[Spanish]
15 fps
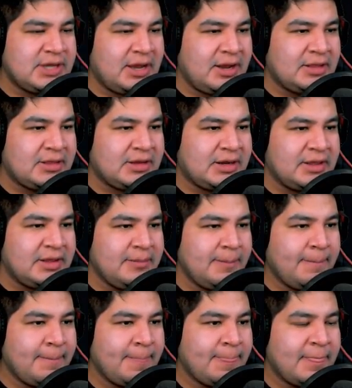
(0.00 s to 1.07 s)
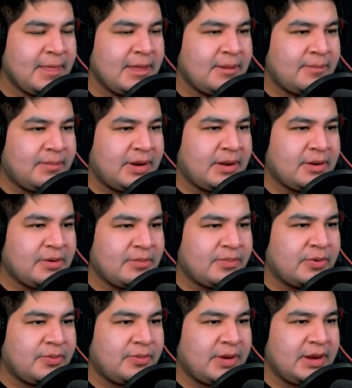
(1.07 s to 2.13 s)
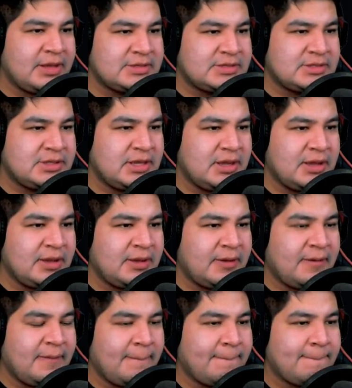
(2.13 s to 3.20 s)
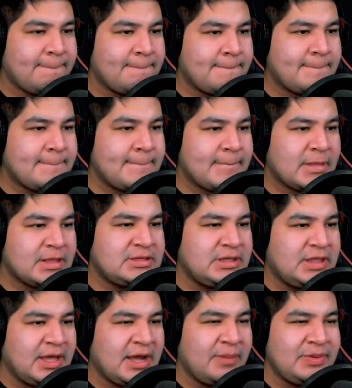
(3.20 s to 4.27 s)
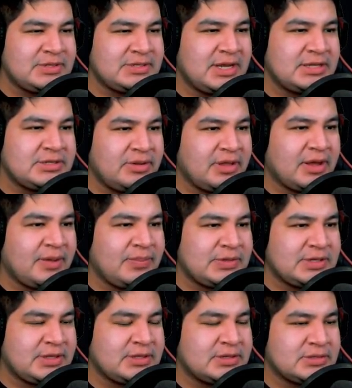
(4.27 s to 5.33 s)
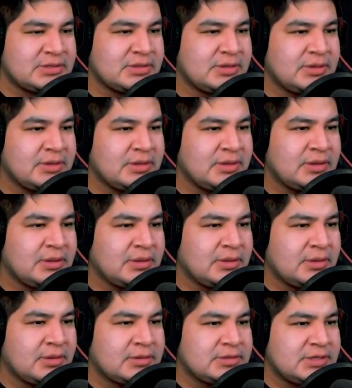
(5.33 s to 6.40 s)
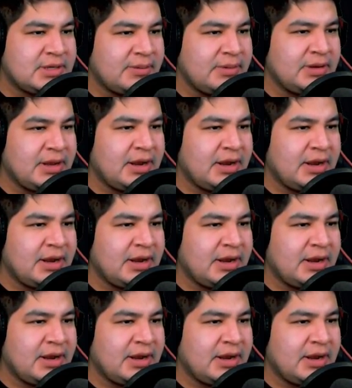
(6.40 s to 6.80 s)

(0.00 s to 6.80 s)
de la entrada para comprobar este si deja pisadas o no deja pisadas. ¿Saben? Ya